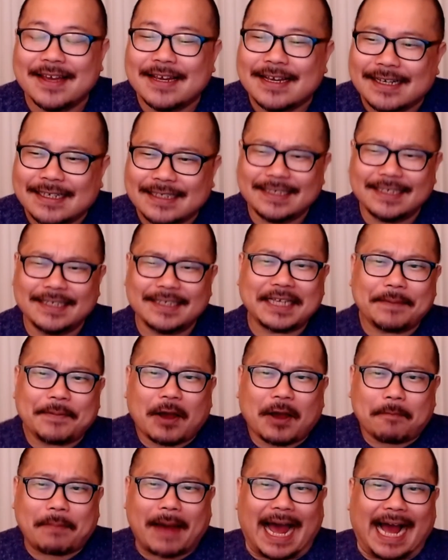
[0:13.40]

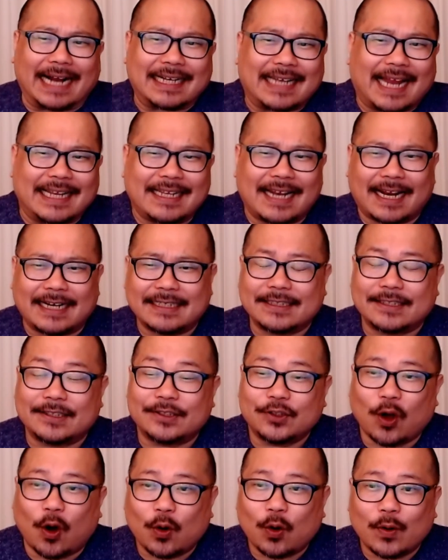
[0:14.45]
이재명 방탄이라는
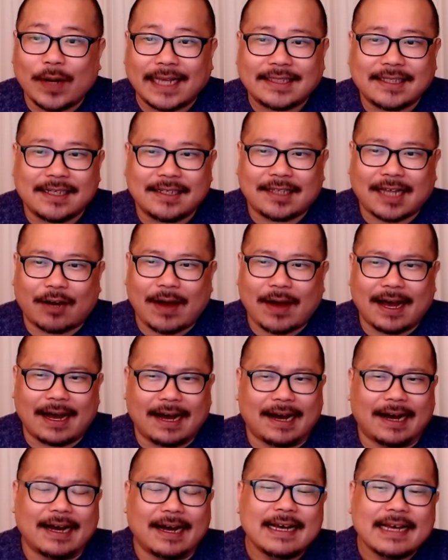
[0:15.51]
여론의
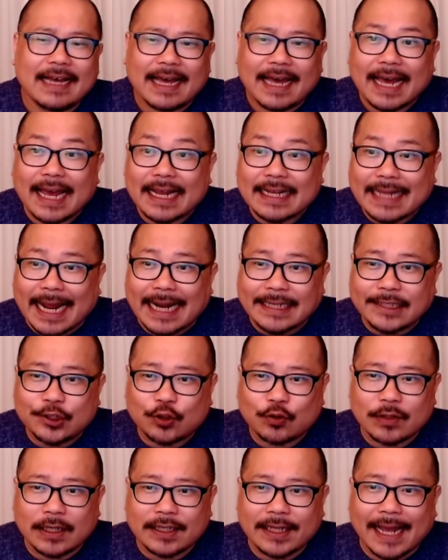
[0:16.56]
질타와 해당
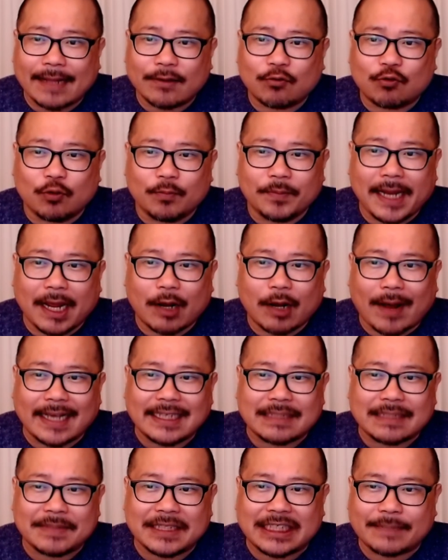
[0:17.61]
이슈에 대한 국민의
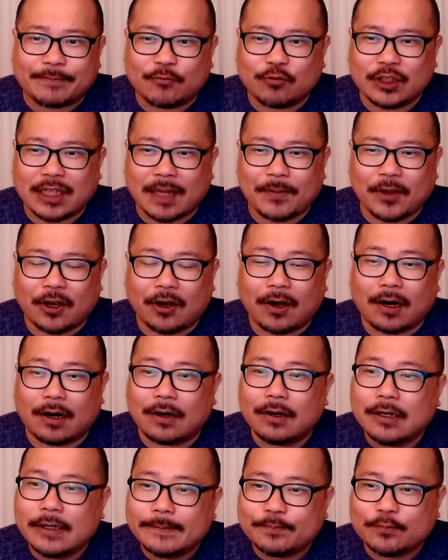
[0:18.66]
관심이 집중되며
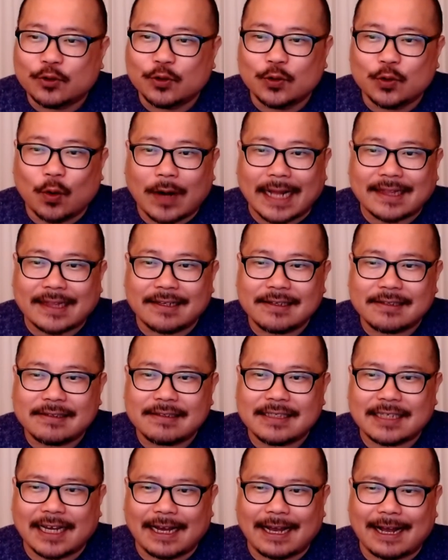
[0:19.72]
분노가
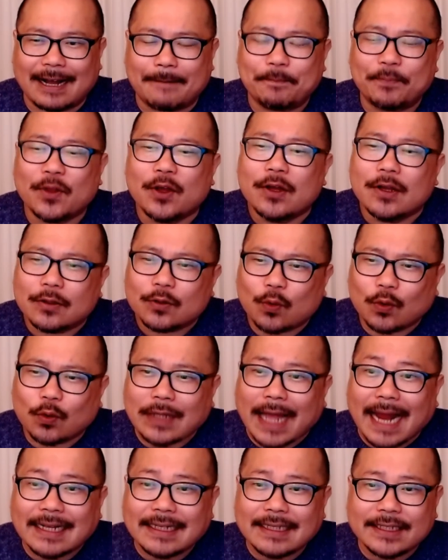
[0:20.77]
들끓자 또
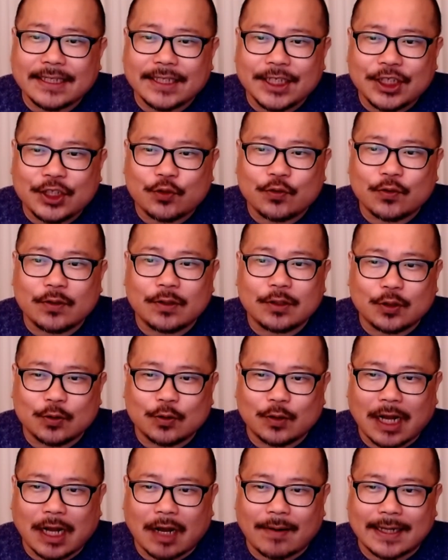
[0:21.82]
다른 이슈를
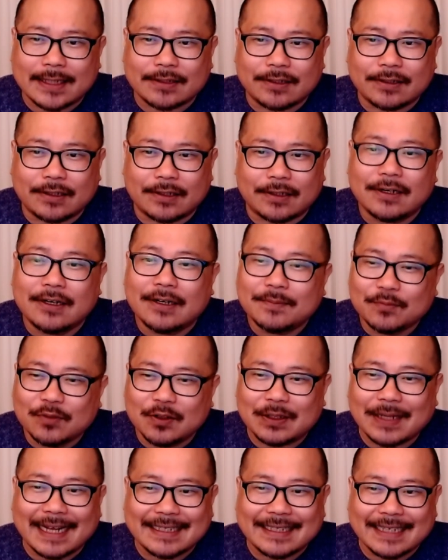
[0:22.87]
들고 나와서
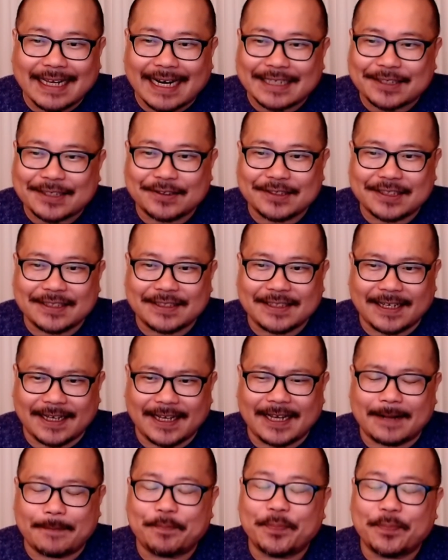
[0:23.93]
물타기에 나선 것인데,